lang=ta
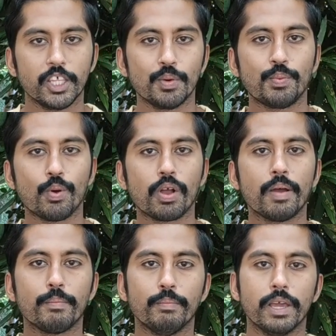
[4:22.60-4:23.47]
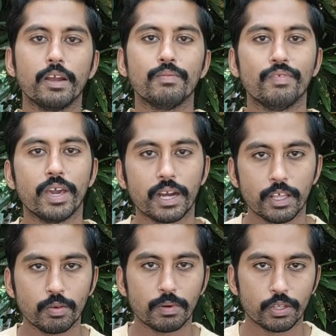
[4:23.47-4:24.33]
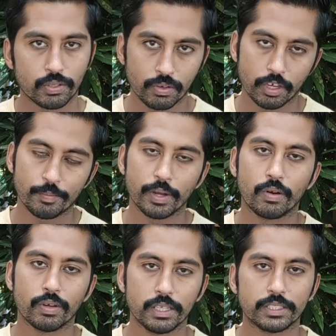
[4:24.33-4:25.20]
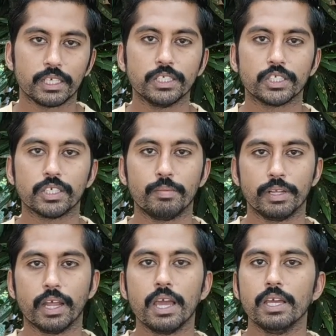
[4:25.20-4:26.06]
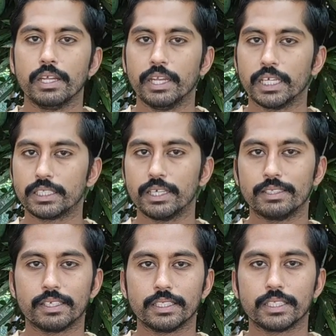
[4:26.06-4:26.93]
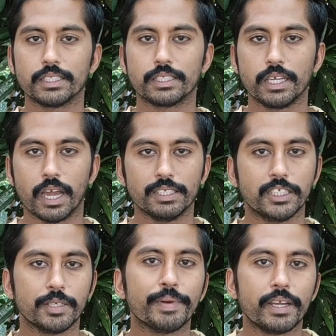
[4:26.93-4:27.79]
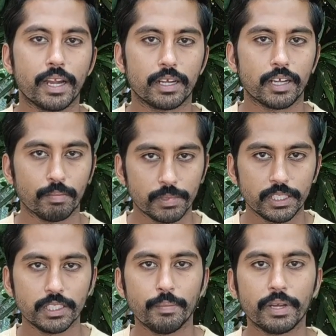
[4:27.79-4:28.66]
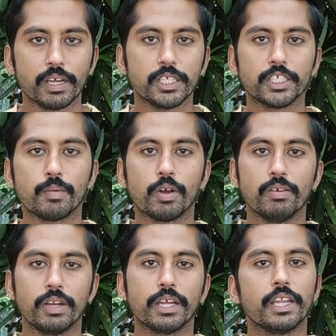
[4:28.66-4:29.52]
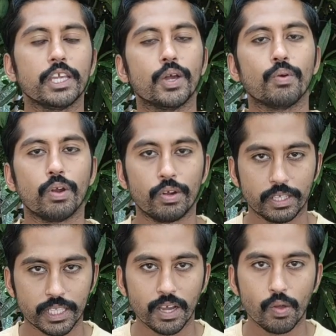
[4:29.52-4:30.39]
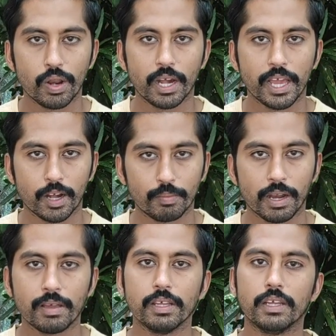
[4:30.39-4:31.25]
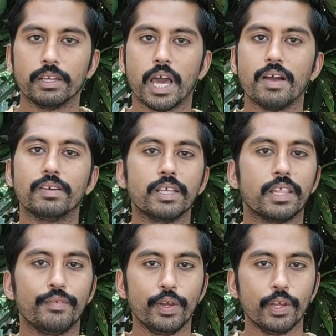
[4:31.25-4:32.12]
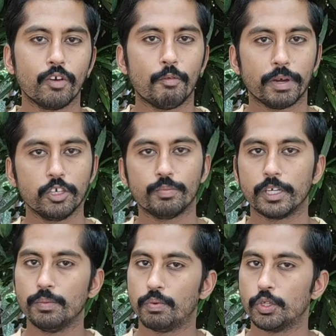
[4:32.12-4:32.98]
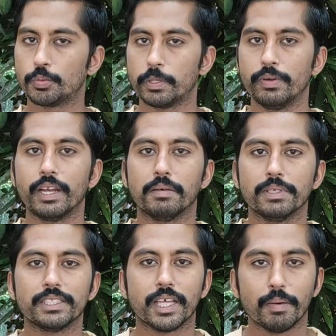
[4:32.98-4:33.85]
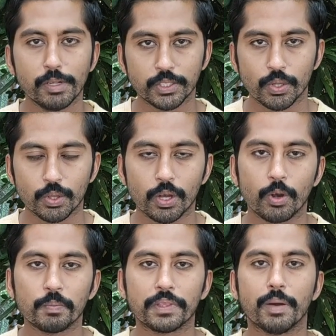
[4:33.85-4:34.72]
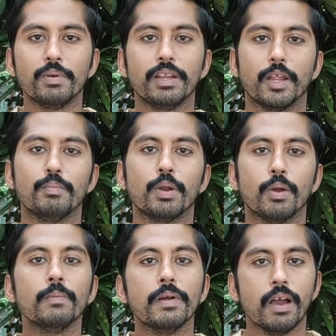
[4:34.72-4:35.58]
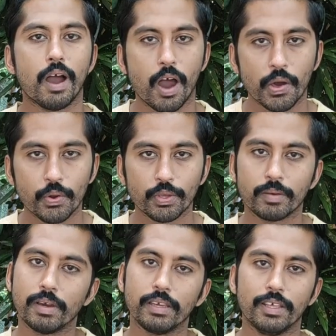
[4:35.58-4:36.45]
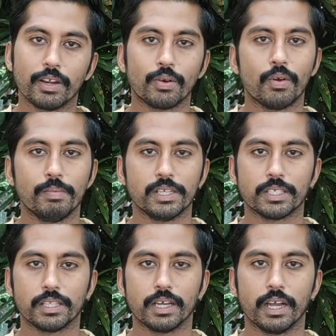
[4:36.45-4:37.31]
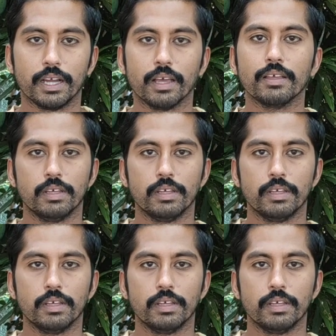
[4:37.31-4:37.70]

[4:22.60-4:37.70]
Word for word: இது போக மேலும் வேற எதுவும் மருத்துவ குறிப்புகள் உங்களுக்கு தெரிஞ்சு அப்படின்னா நெக்ஸ்ட் டே த்ரீ சிக்ஸ்டி அட் ஜிமெயில் டாட் காம் இந்த மின்னஞ்சல் முகவரிக்கு நீங்க உங்களுடைய தகவல்களை அனுப்பலாம் நான் வந்து அதை வீடியோவா பதிவு பண்ணி போஸ்ட் பண்ணுவேன் நம்ம தமிழ் சொந்தங்களும் தமிழ் நண்பர்களும் ஆரோக்கியமா இருக்கணும் அப்படின்றதுக்காக